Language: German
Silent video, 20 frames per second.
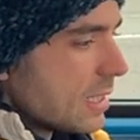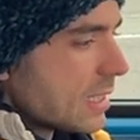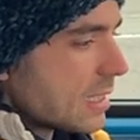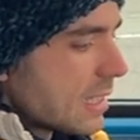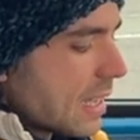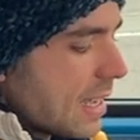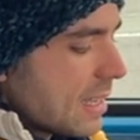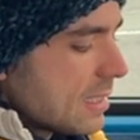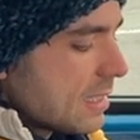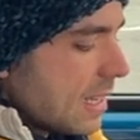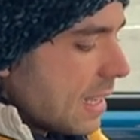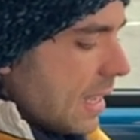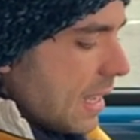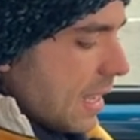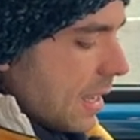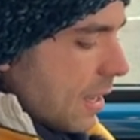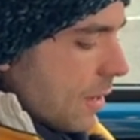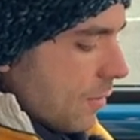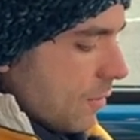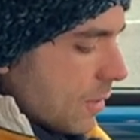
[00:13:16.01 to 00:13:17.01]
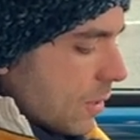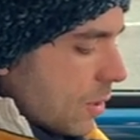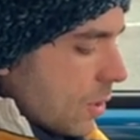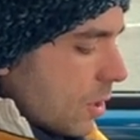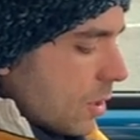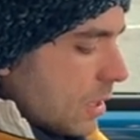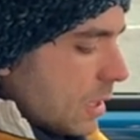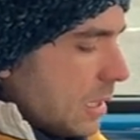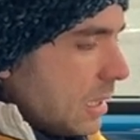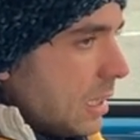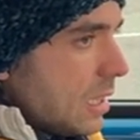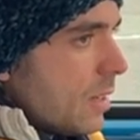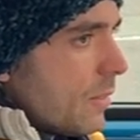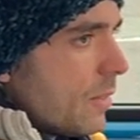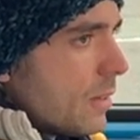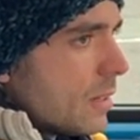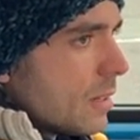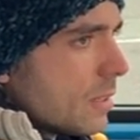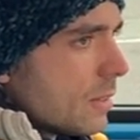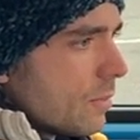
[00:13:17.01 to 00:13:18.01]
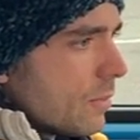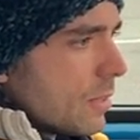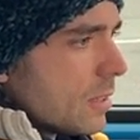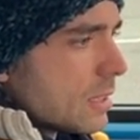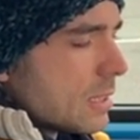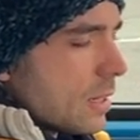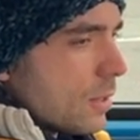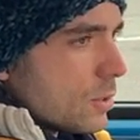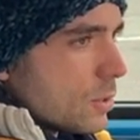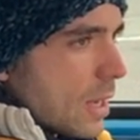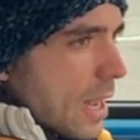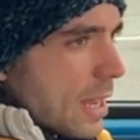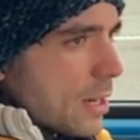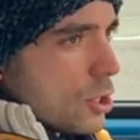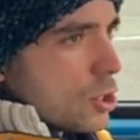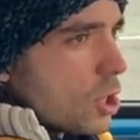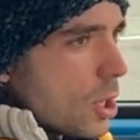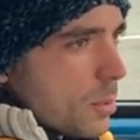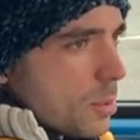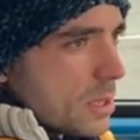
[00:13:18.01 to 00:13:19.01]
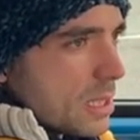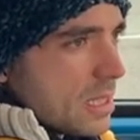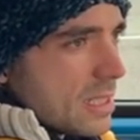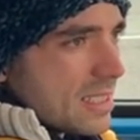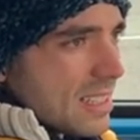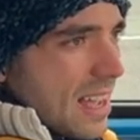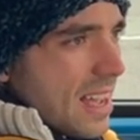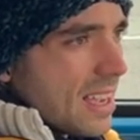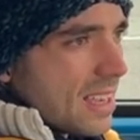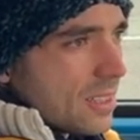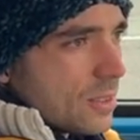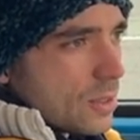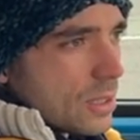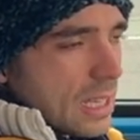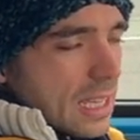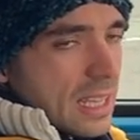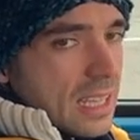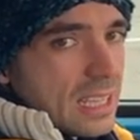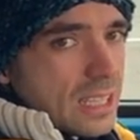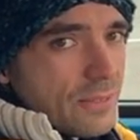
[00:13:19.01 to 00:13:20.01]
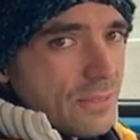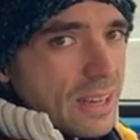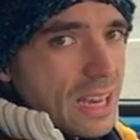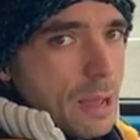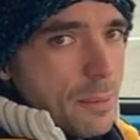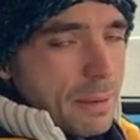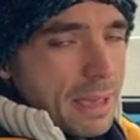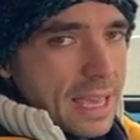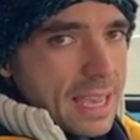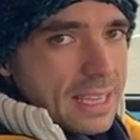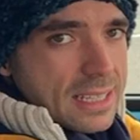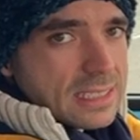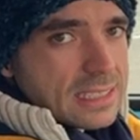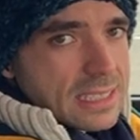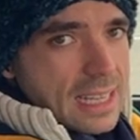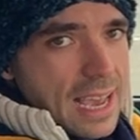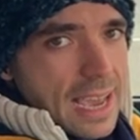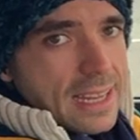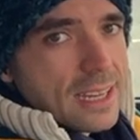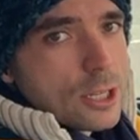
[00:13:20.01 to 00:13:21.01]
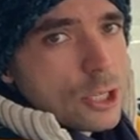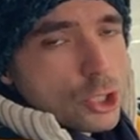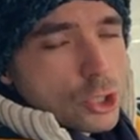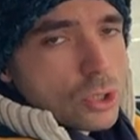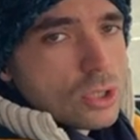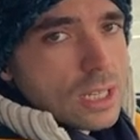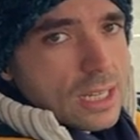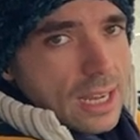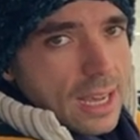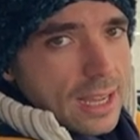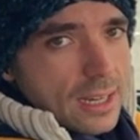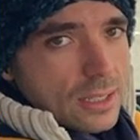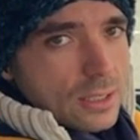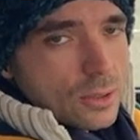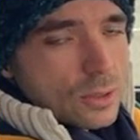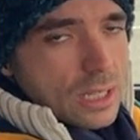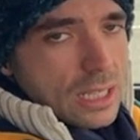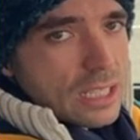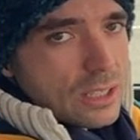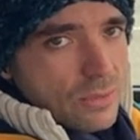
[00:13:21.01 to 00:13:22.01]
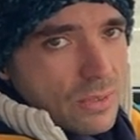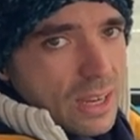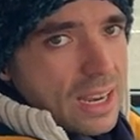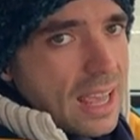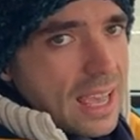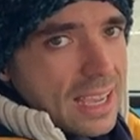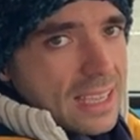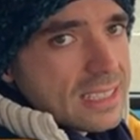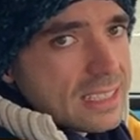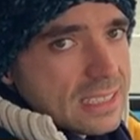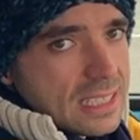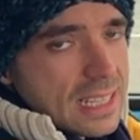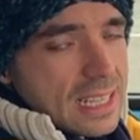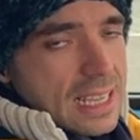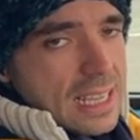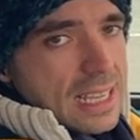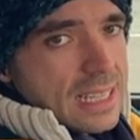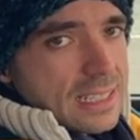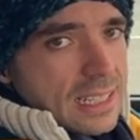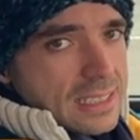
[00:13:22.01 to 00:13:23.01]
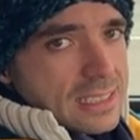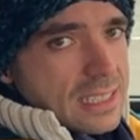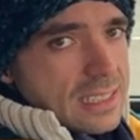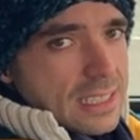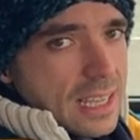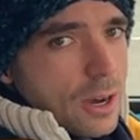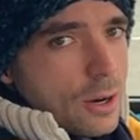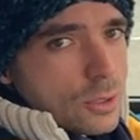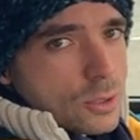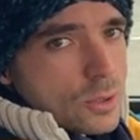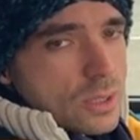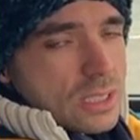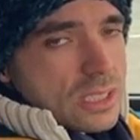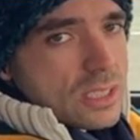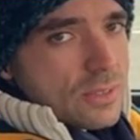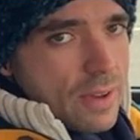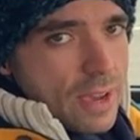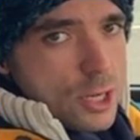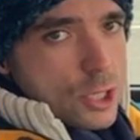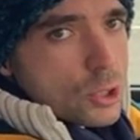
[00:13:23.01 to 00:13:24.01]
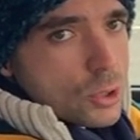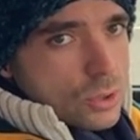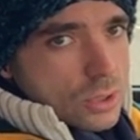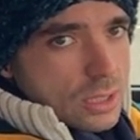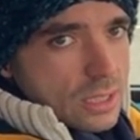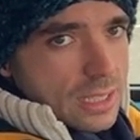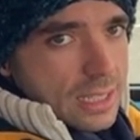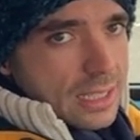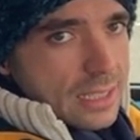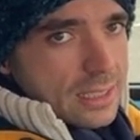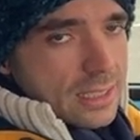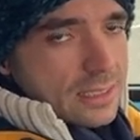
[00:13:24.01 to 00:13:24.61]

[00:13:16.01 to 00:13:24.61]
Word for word: Das heißt, wir können hier, wenn wir das Auto anstöpseln, sagen, okay, ich will aber erst in einer Stunde laden oder ich will erst, dass das Auto in zwei Stunden lädt.